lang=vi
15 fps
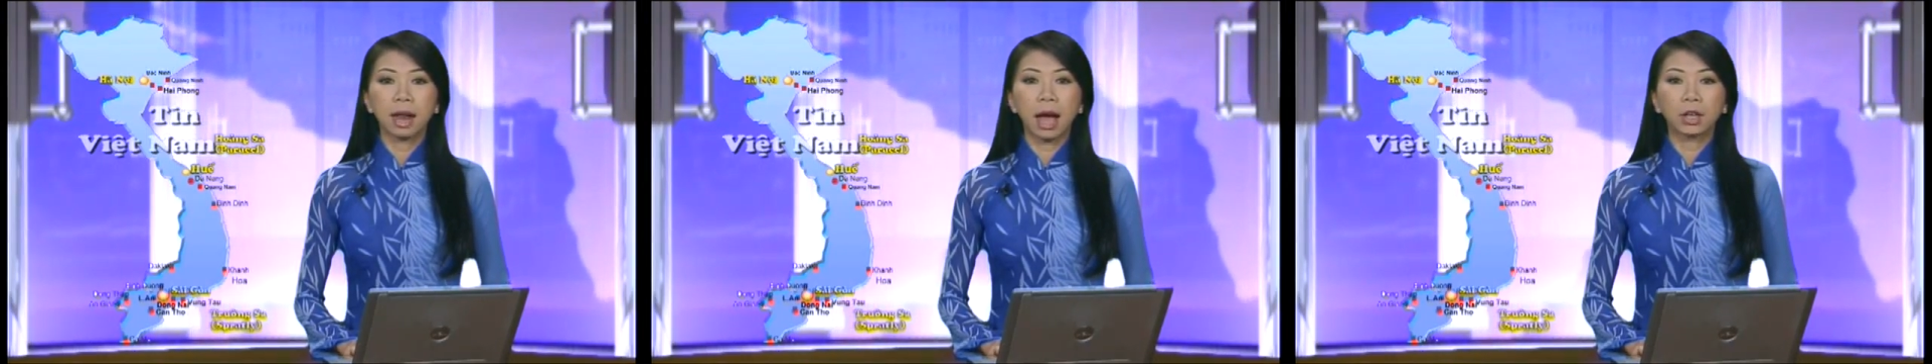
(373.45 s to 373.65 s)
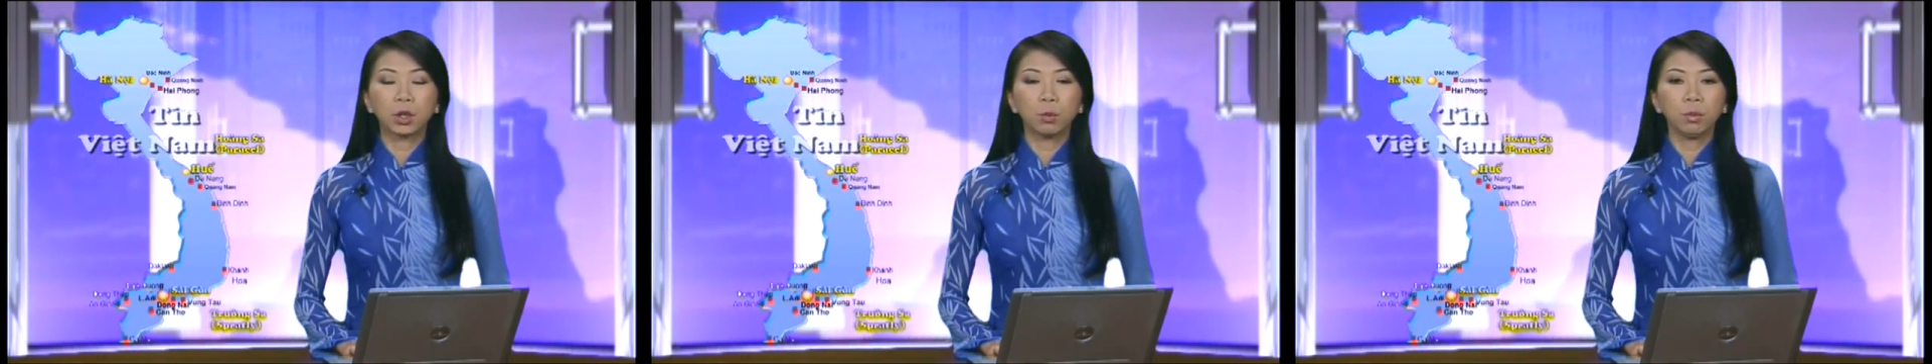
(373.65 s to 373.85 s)

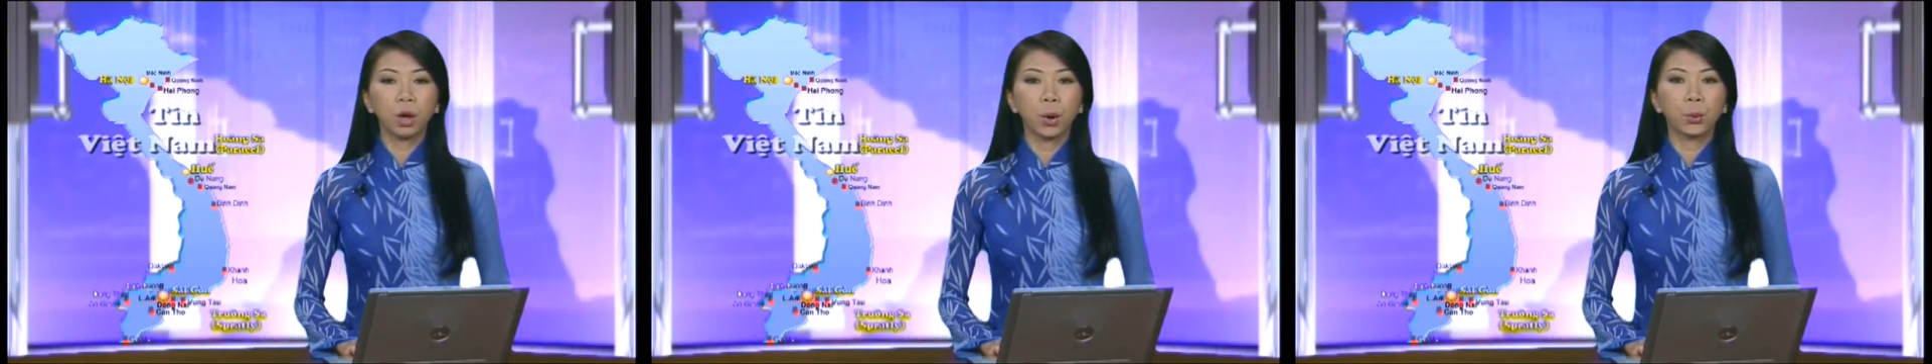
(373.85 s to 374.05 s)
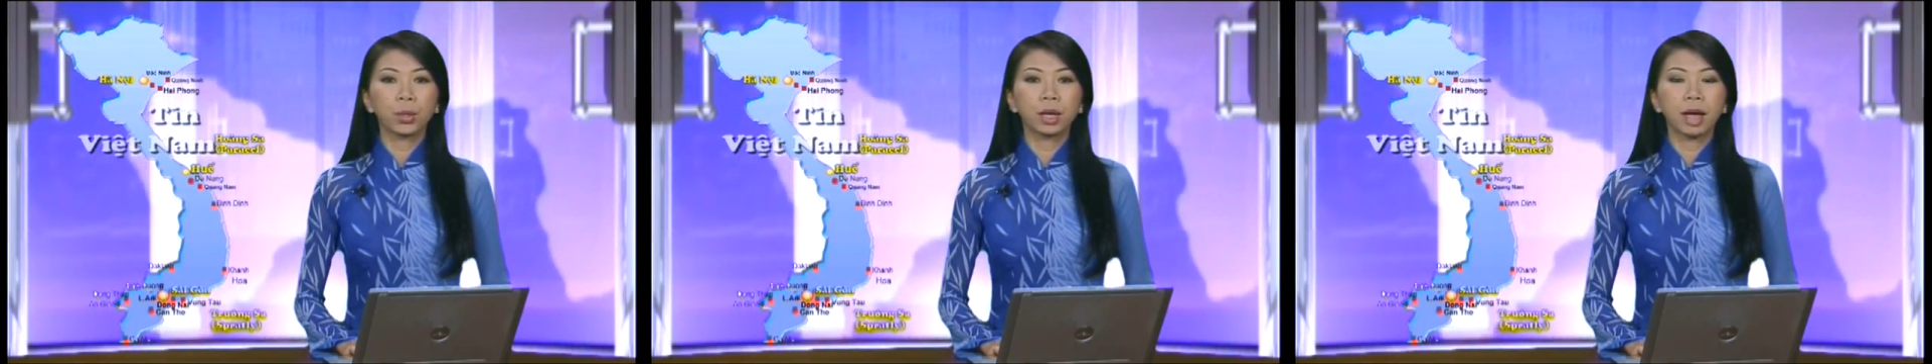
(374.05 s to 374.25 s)
đã trúng
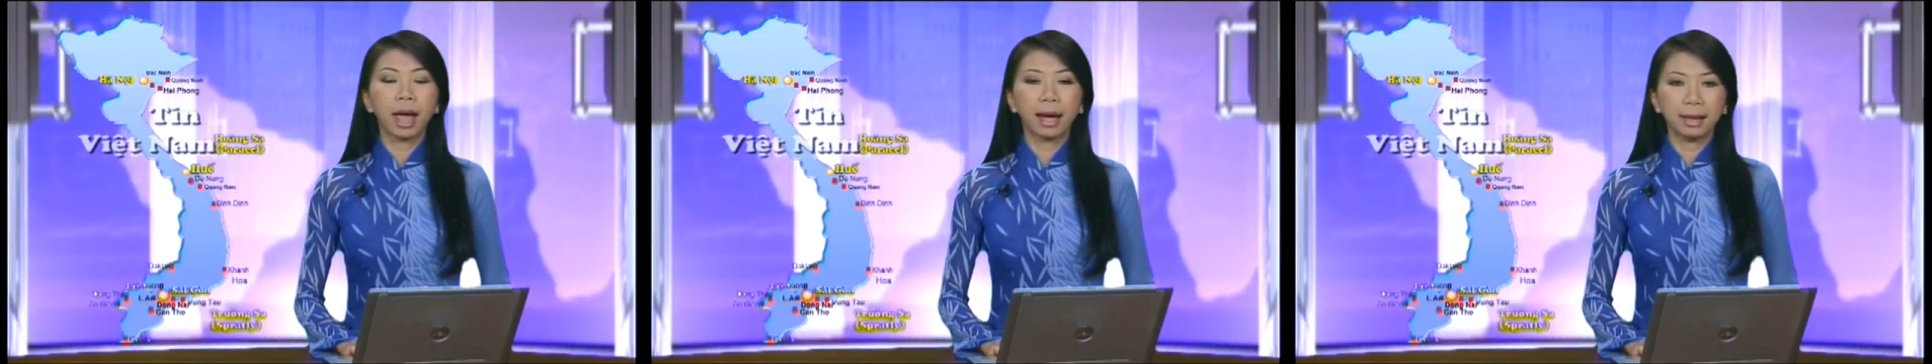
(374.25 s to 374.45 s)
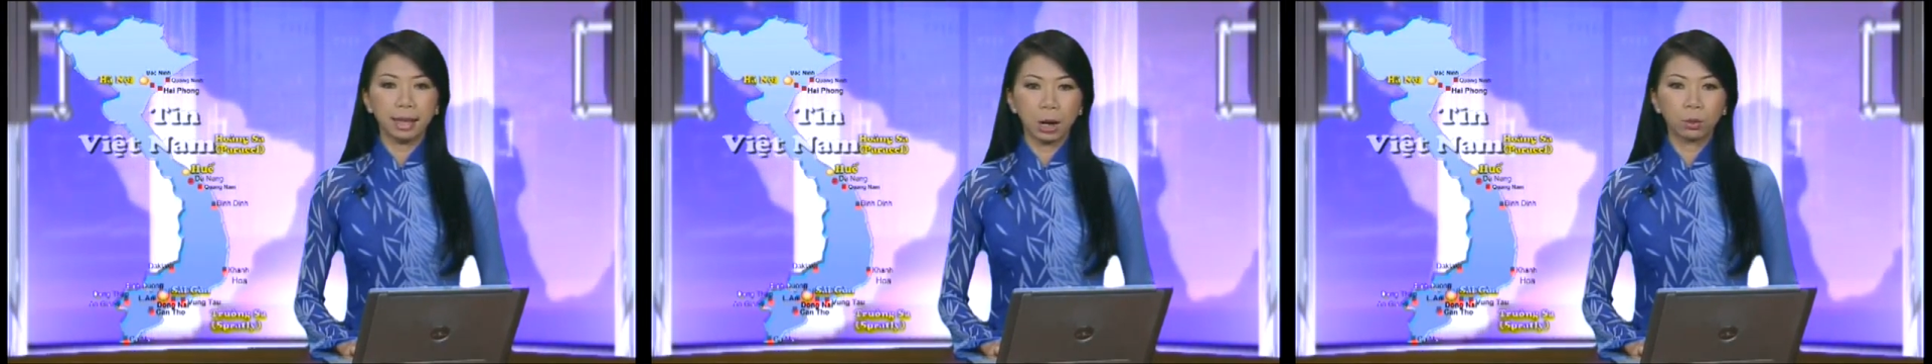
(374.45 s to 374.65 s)
thầu dự
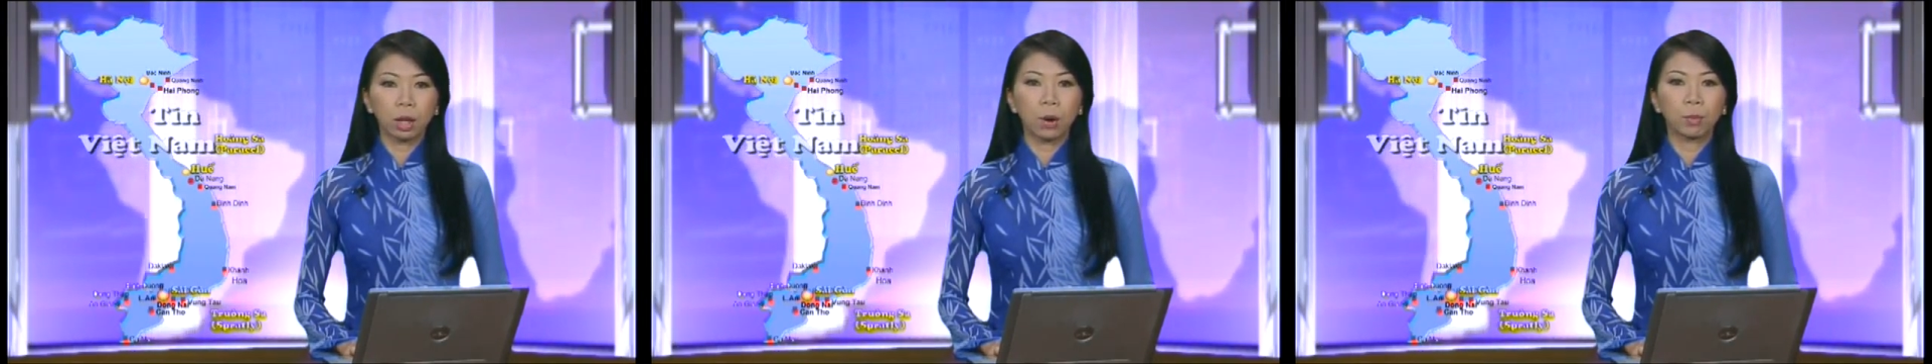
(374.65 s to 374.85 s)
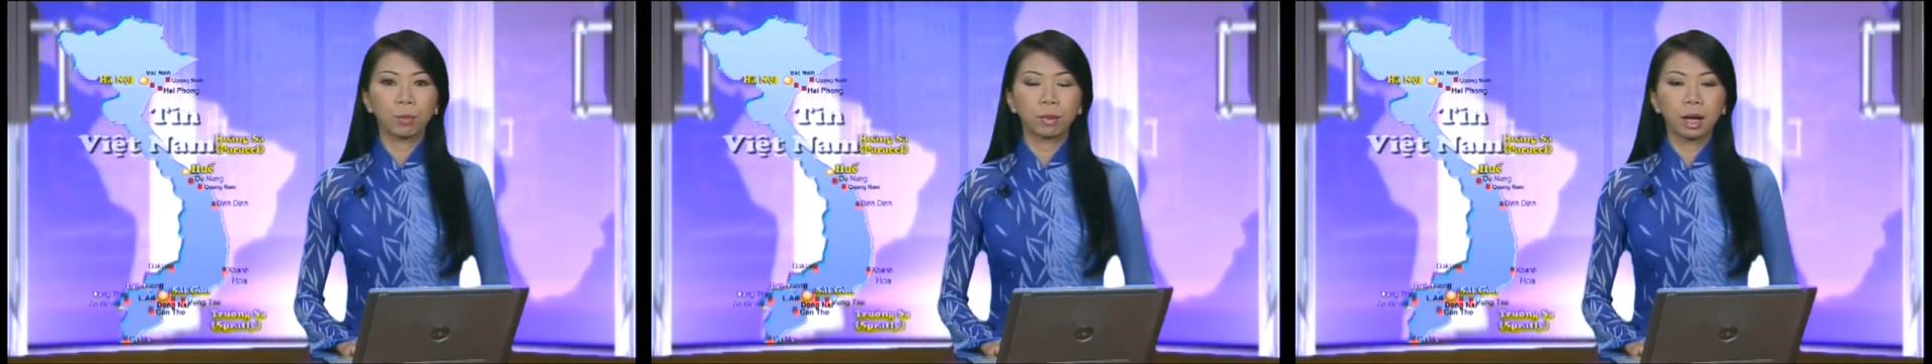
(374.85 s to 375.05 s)
án giao
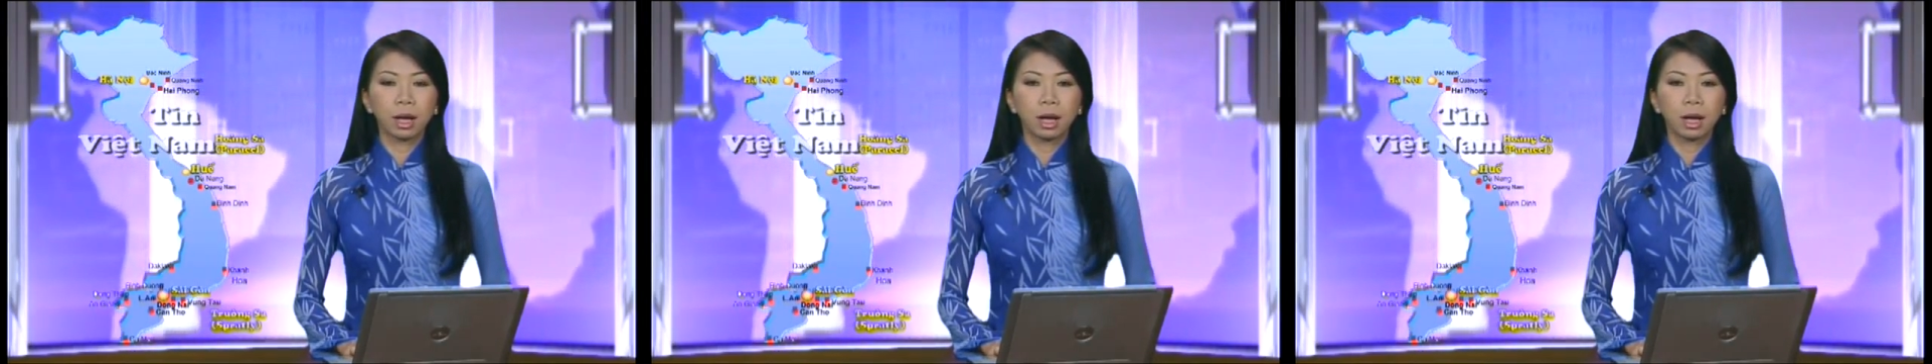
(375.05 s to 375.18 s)
thông